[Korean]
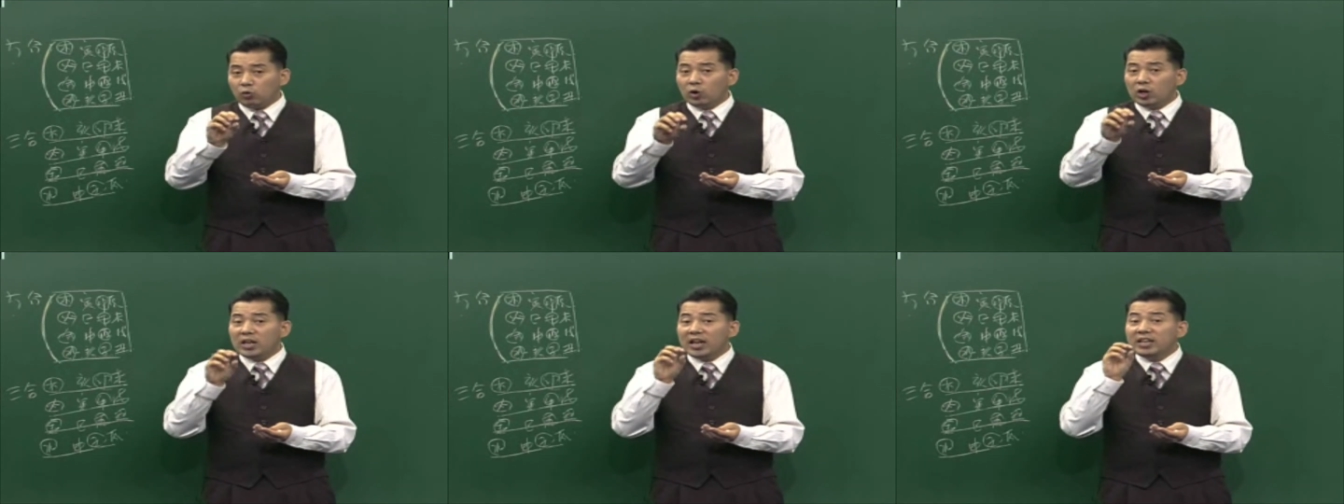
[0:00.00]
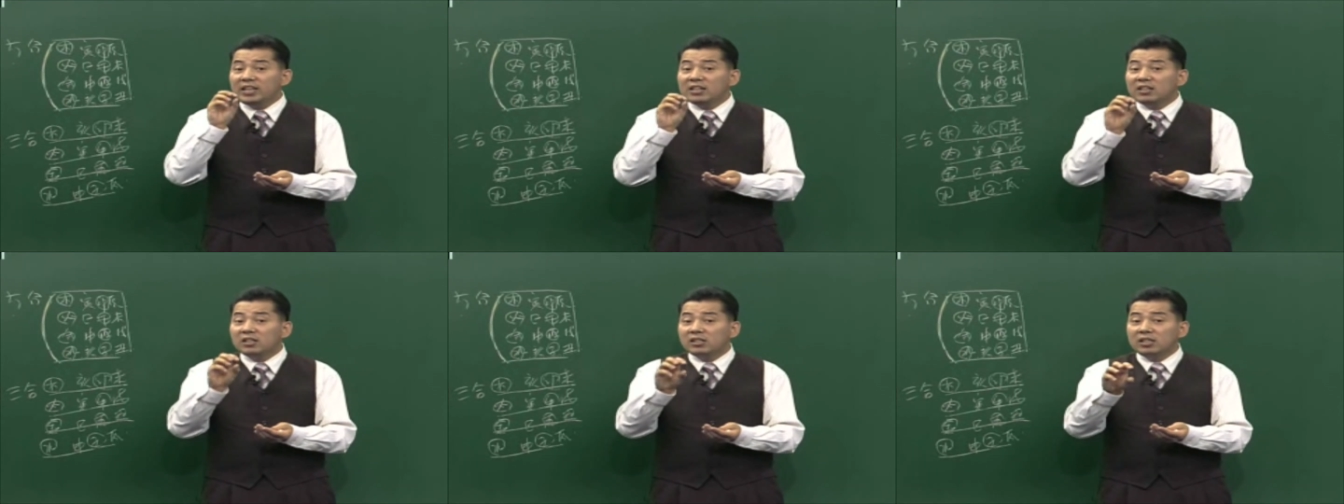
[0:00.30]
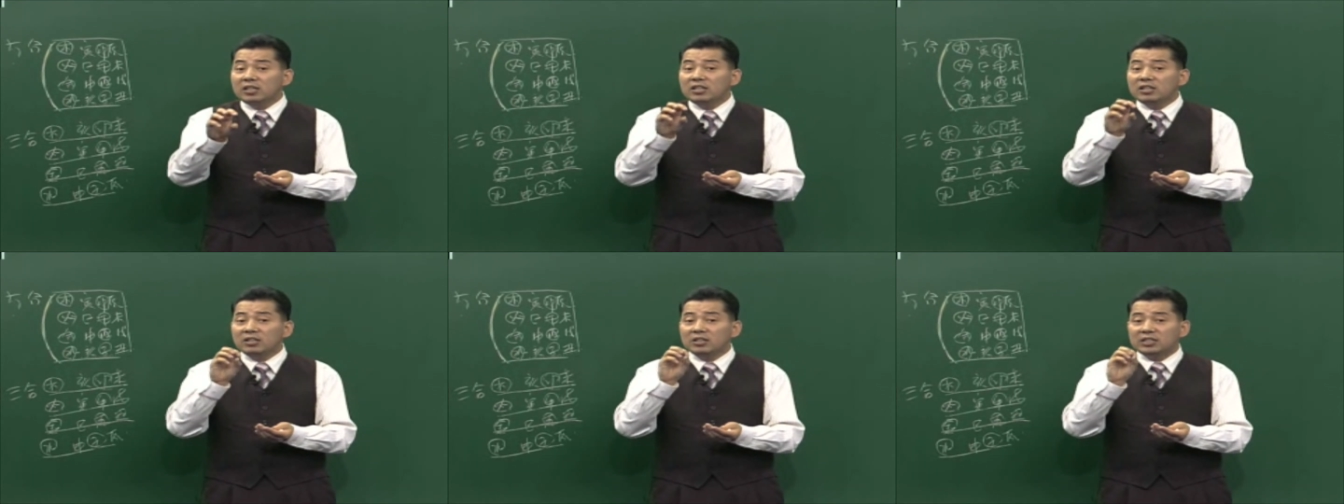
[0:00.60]
원래
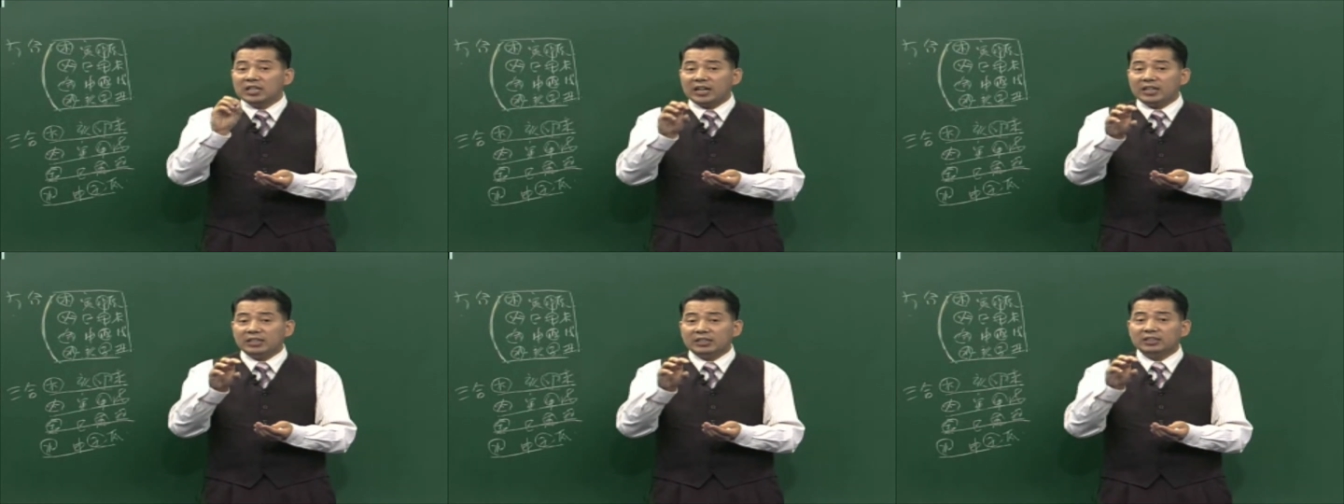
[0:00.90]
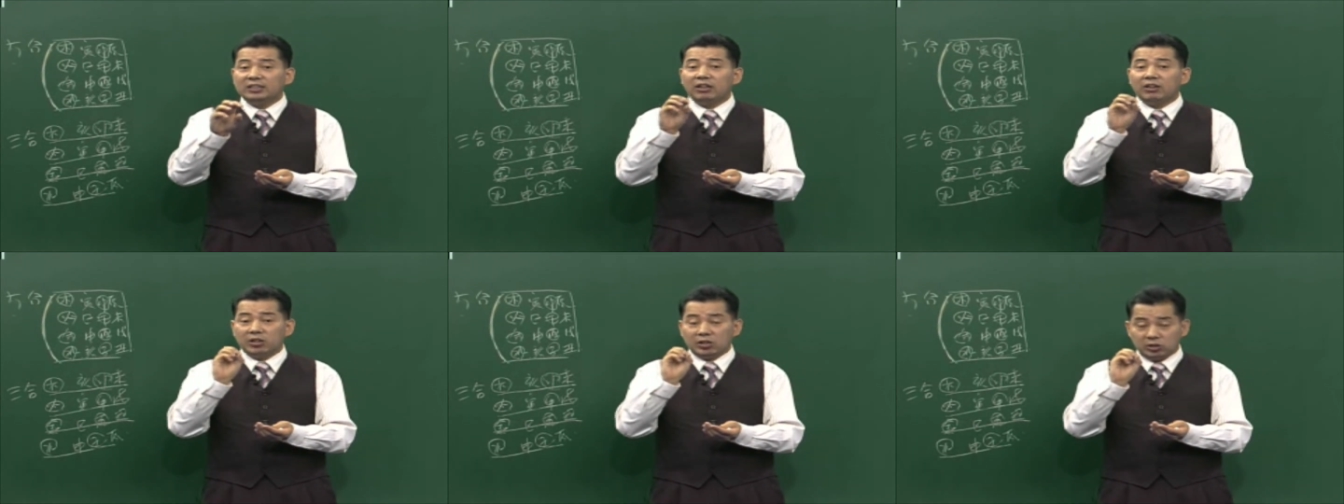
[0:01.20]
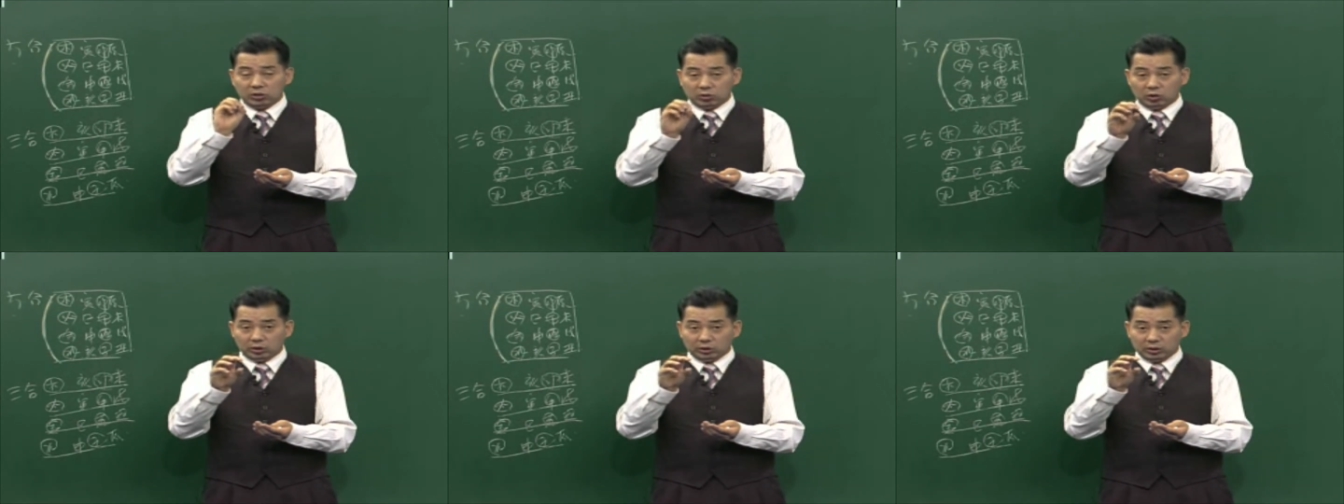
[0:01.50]
있는 자리 그대로
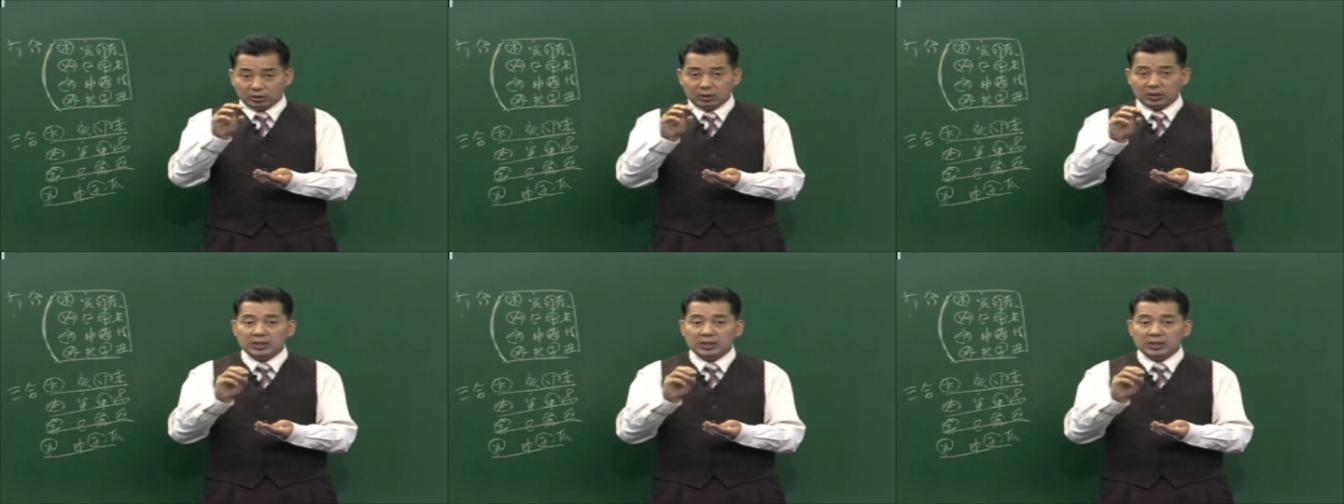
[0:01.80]
있는 것